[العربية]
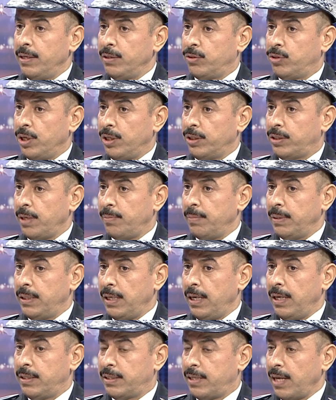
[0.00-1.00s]
تعتمد
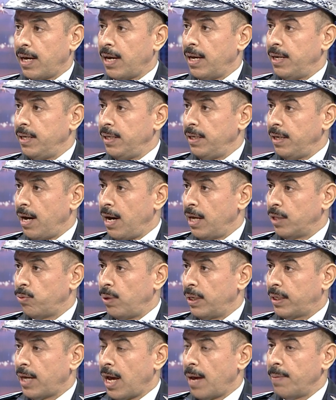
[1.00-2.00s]
التقنيات
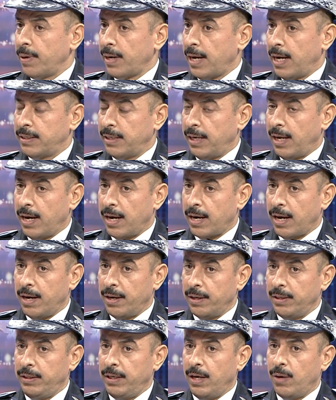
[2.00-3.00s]
والكاميرات
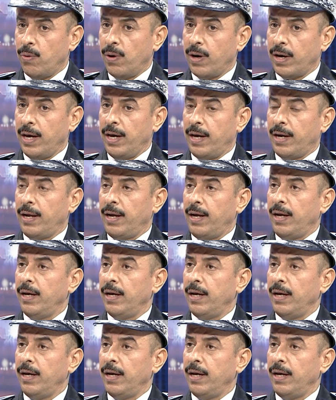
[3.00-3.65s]
الحرارية وغيرها